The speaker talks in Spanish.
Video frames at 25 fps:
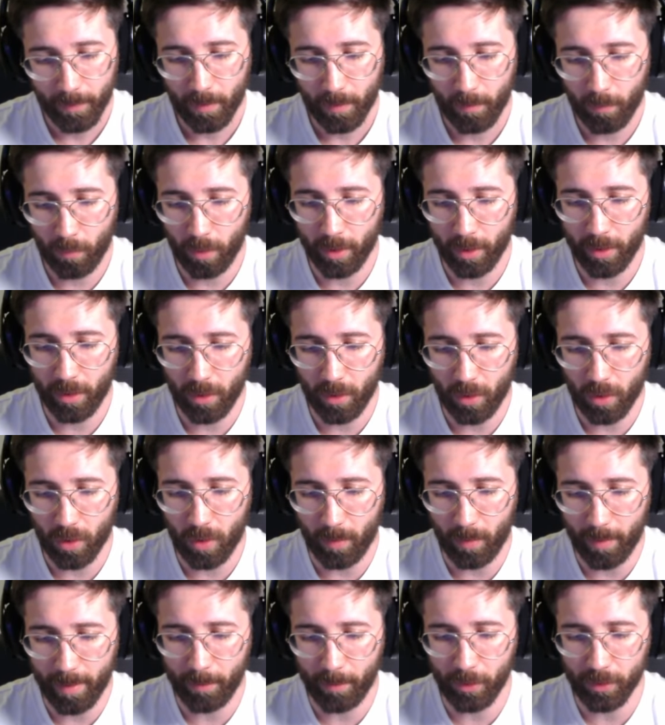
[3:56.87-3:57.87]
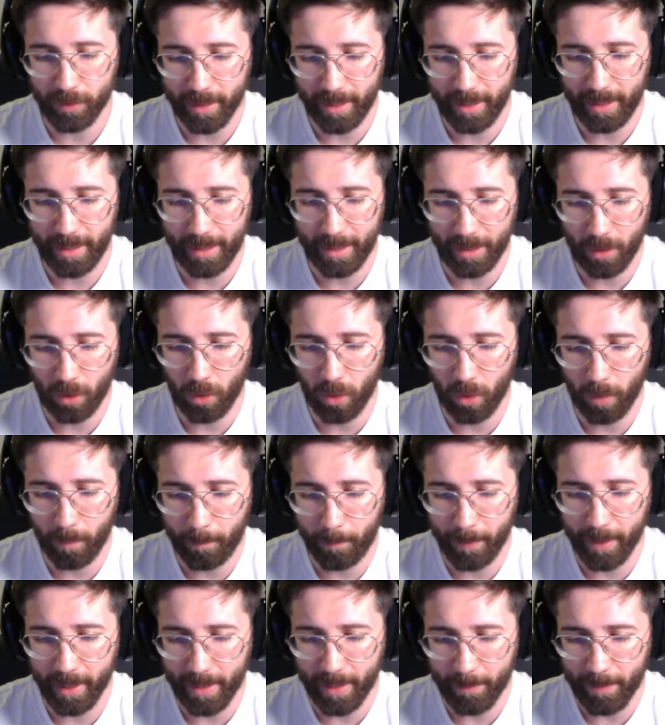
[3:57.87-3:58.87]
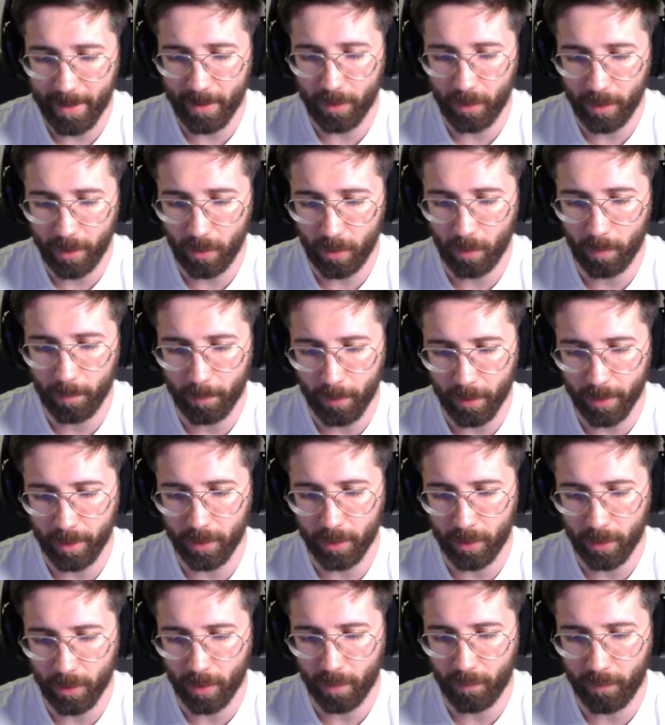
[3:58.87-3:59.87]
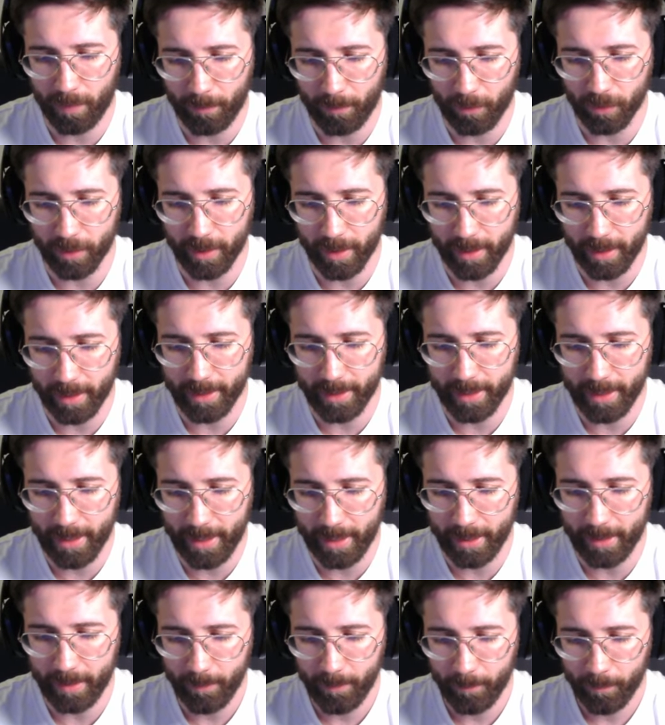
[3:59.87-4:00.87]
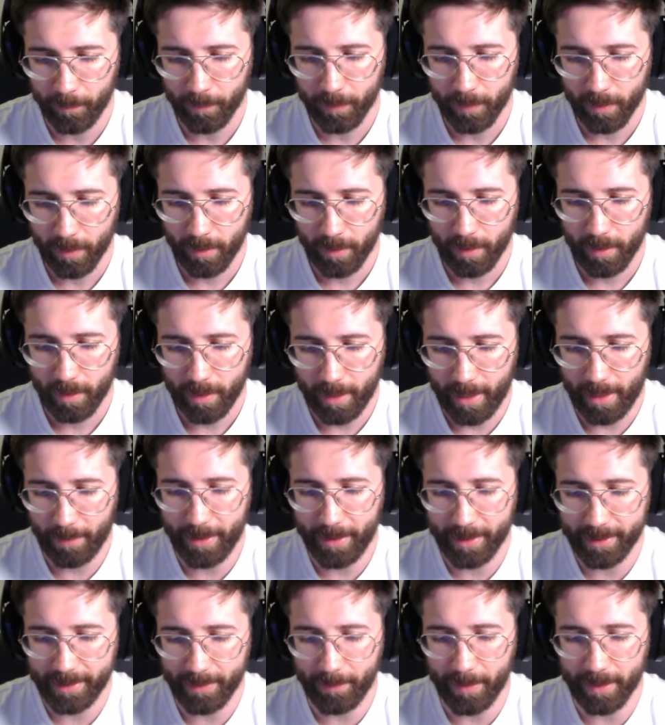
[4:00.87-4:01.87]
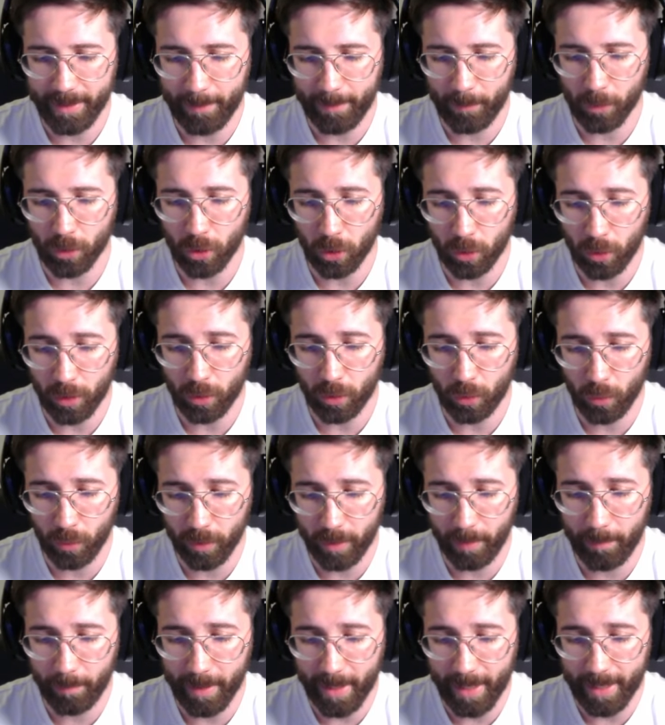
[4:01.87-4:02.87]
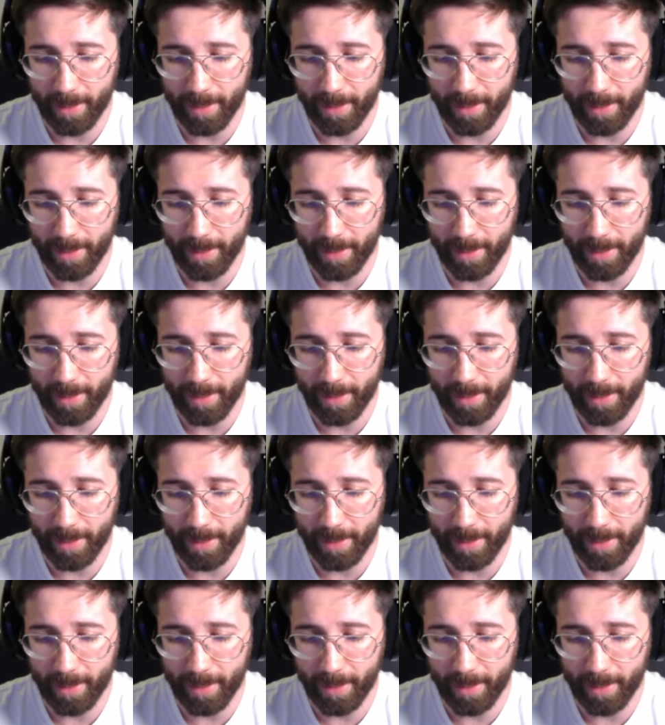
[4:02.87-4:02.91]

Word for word: Bueno, nos comemos el golpe que me ha dolido un poquito, no nos vamos a engañar. A ver si metemos otro stun del mega